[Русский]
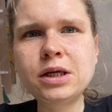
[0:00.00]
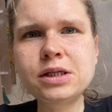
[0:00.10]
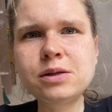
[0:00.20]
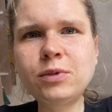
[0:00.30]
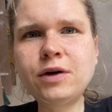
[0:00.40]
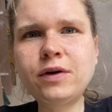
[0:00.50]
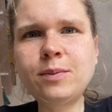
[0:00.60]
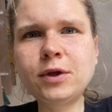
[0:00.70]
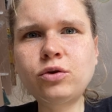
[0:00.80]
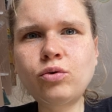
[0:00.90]
Если мы
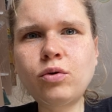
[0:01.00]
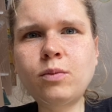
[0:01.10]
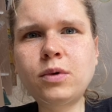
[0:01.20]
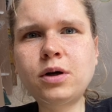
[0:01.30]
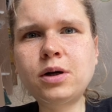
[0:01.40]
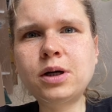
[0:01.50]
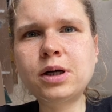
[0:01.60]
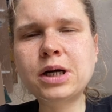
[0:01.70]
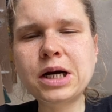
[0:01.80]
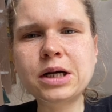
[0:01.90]
говорим о том,
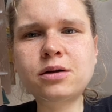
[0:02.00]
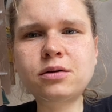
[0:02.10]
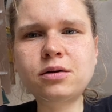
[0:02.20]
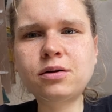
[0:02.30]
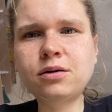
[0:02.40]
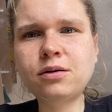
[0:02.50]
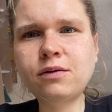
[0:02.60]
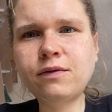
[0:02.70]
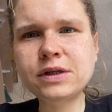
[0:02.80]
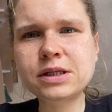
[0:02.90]
а, как
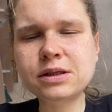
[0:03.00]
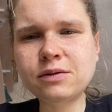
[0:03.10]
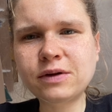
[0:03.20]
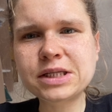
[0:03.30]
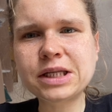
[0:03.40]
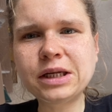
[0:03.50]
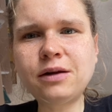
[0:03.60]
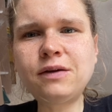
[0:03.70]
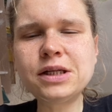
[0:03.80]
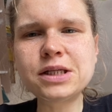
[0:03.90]
а,
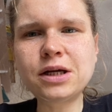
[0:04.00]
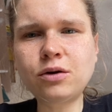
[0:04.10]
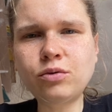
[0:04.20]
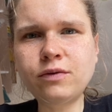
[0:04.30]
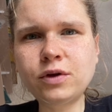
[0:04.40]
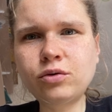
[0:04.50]
восстановить здоровье,